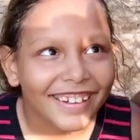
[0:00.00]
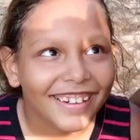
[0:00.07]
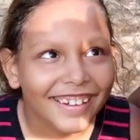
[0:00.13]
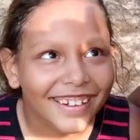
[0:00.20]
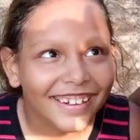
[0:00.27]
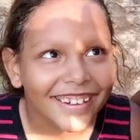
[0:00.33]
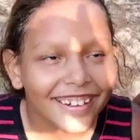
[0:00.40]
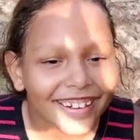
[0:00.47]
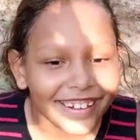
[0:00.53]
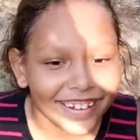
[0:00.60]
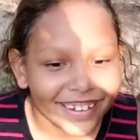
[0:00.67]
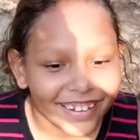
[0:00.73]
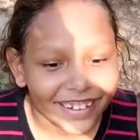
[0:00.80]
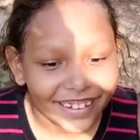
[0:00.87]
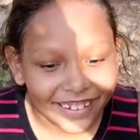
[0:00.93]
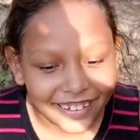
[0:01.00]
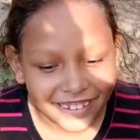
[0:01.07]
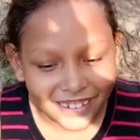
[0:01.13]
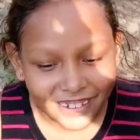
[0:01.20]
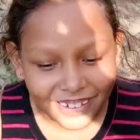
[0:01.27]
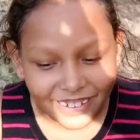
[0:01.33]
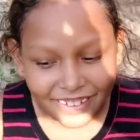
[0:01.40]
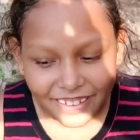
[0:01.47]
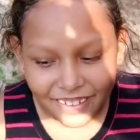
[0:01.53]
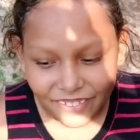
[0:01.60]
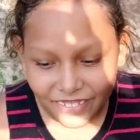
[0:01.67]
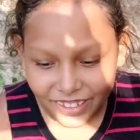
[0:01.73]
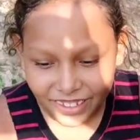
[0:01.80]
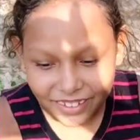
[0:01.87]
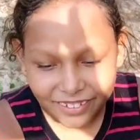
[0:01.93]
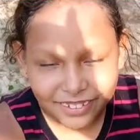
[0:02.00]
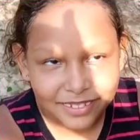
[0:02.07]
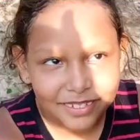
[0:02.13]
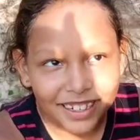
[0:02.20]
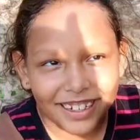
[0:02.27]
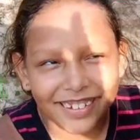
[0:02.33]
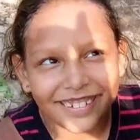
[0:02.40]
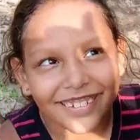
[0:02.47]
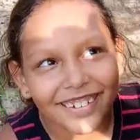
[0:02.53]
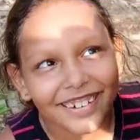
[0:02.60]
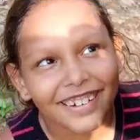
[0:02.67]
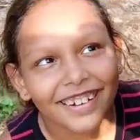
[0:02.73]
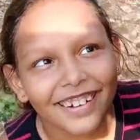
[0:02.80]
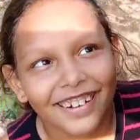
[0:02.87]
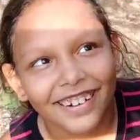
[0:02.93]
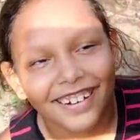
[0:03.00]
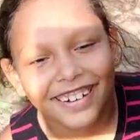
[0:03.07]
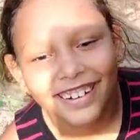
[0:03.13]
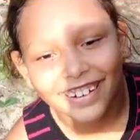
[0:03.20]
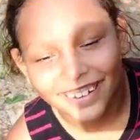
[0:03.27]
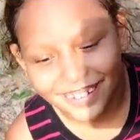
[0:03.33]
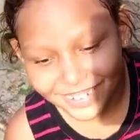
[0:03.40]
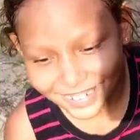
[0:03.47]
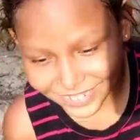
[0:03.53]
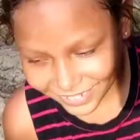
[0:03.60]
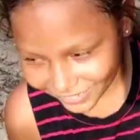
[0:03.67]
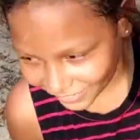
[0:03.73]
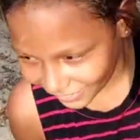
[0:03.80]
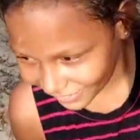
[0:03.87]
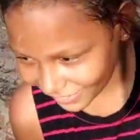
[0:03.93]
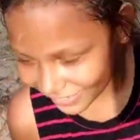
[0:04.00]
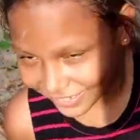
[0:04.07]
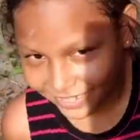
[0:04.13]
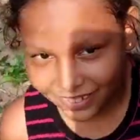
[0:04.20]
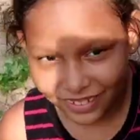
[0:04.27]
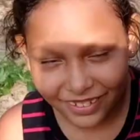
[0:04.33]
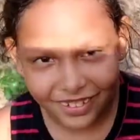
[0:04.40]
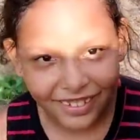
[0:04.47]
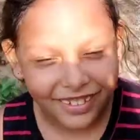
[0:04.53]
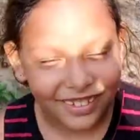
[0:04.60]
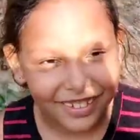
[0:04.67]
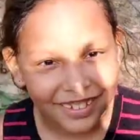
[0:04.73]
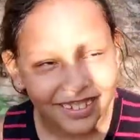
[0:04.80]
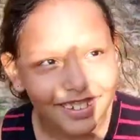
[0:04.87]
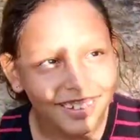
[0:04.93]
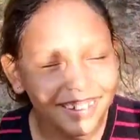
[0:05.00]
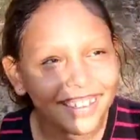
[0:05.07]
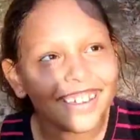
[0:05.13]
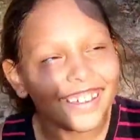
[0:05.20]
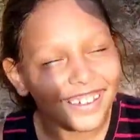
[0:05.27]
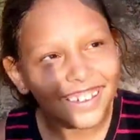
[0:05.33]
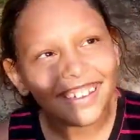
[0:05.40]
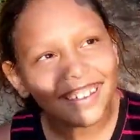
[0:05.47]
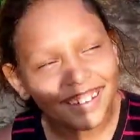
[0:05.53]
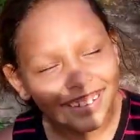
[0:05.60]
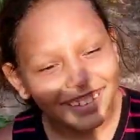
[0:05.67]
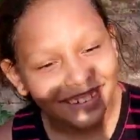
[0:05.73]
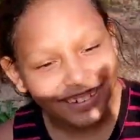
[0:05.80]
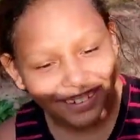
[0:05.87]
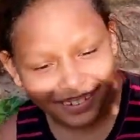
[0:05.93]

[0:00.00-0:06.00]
mas que trabalho que foi? Ah, você tava pegando os tocos ali também com o papai? Aqui